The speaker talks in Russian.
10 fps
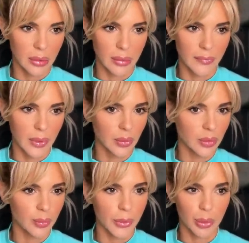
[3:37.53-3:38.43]

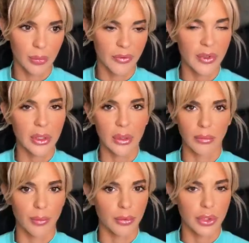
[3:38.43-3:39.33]
волнует, поэтому меня врать
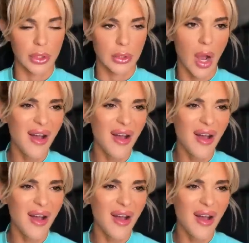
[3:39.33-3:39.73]
там не получается.